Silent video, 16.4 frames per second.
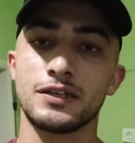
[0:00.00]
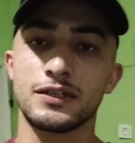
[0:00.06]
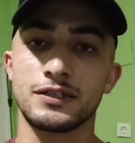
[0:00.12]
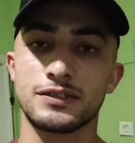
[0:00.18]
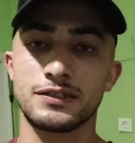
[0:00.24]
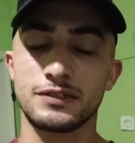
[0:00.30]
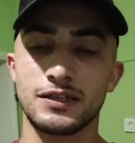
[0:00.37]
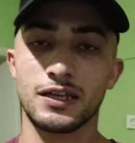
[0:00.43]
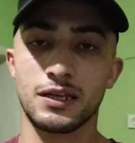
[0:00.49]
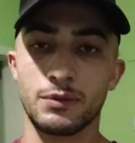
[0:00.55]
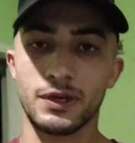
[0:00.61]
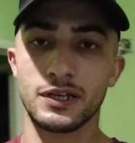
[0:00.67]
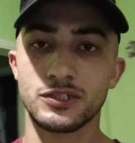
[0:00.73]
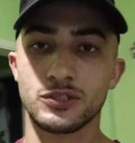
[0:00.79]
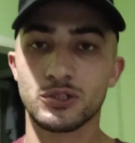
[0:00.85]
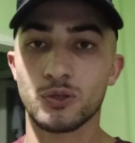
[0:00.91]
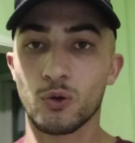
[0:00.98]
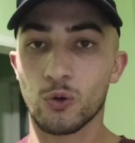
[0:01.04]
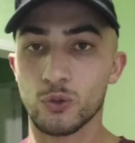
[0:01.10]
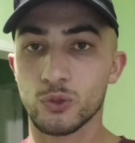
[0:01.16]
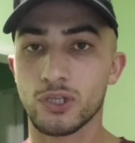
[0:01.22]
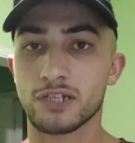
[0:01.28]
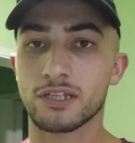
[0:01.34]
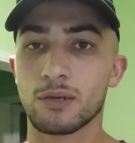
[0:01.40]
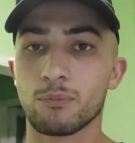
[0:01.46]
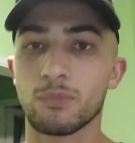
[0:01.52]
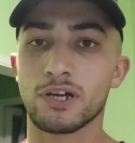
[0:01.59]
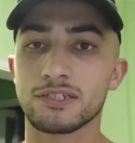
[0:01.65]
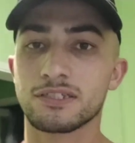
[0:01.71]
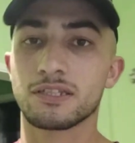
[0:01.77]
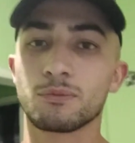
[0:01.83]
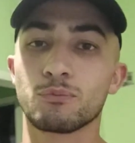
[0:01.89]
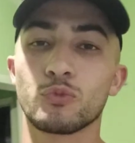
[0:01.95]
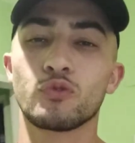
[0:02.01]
Sizlere birazcık onlardan bahsedeyim.